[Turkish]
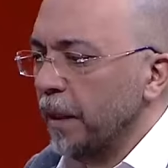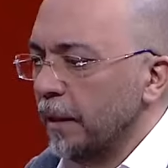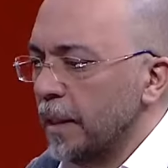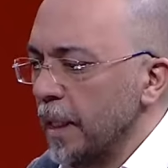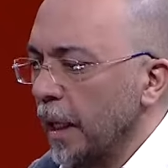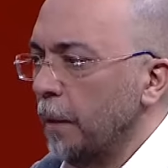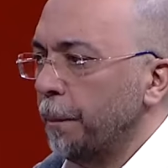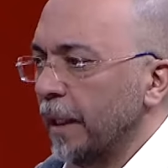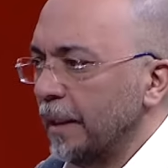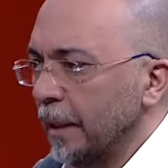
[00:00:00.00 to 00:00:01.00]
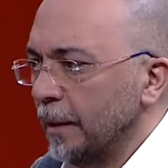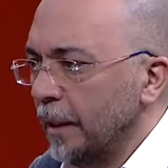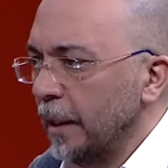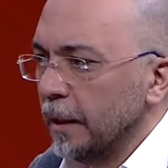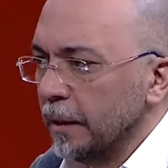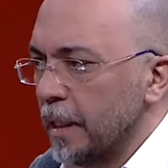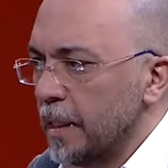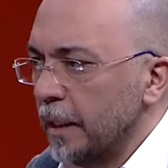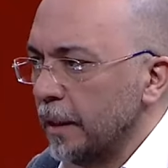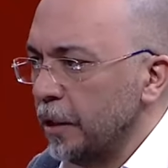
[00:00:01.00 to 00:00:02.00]
Partisi AK Parti adaylarını
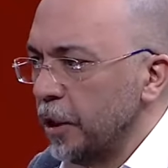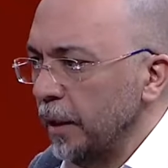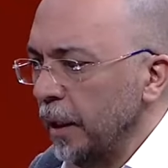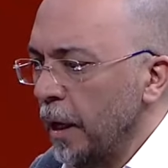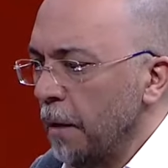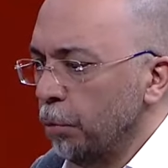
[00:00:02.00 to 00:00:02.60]
destekleyecek.